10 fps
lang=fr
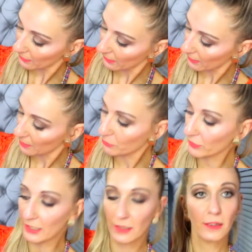Et les
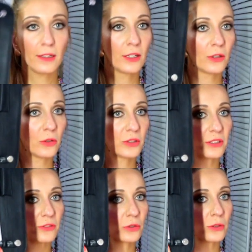poils au
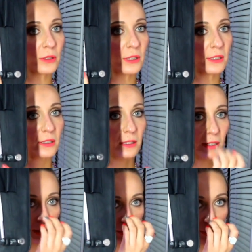niveau
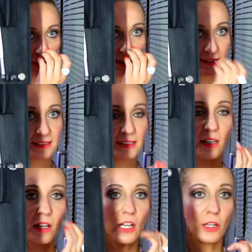de
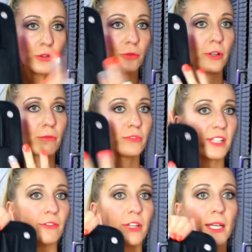l'élastique. Une fois que
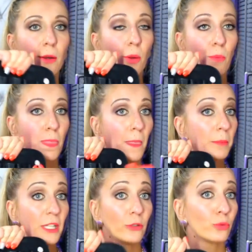vous avez
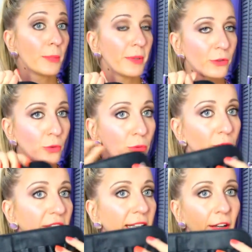mis tous les pinceaux que
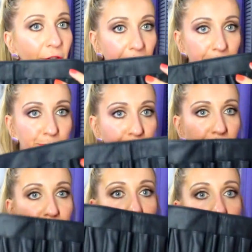vous venez de laver,
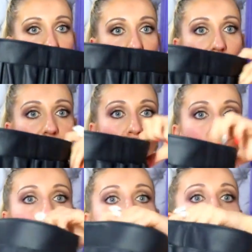
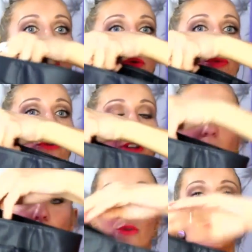on retourne,
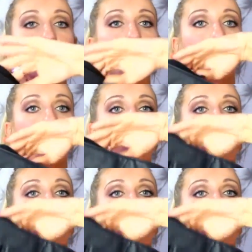enfin on retourne,